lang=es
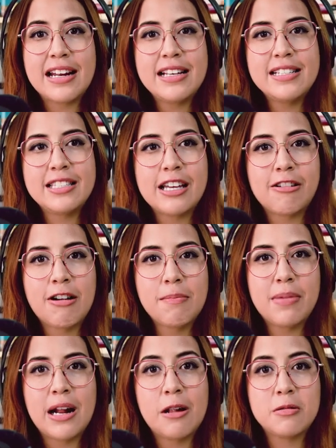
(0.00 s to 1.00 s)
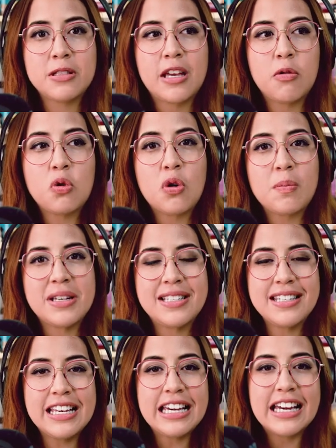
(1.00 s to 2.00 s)
Instagram para los que aún no me
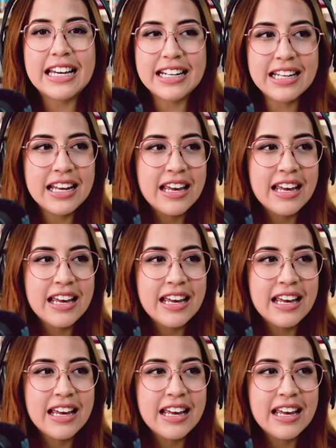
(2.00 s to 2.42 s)
siguen.